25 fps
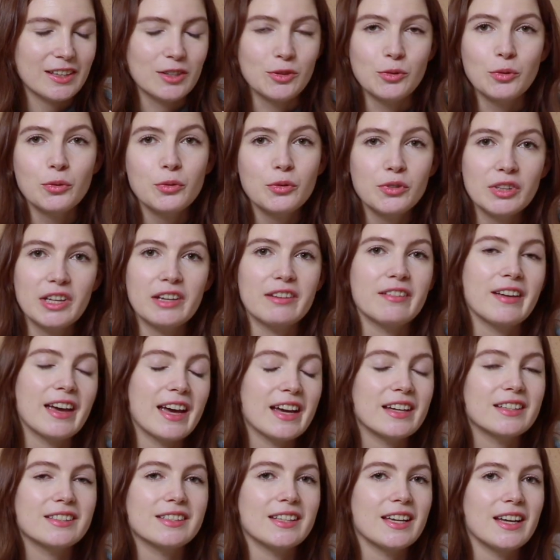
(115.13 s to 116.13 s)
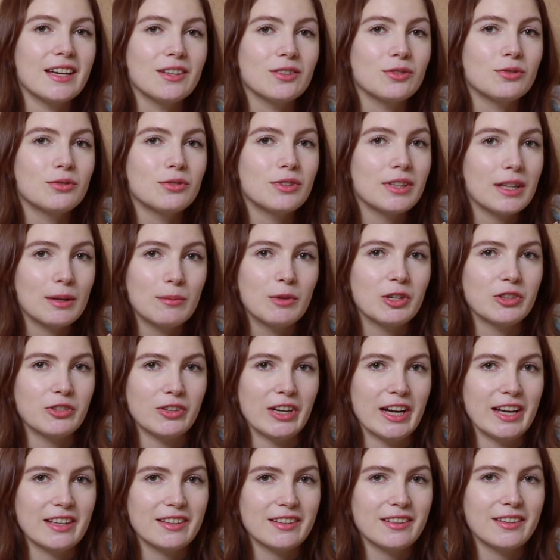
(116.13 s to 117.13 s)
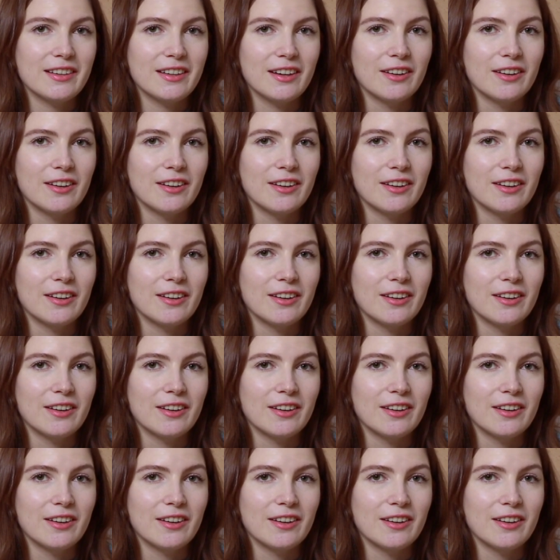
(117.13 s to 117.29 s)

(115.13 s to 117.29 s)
Et donc on avait accès à toutes les boîtes aux lettres.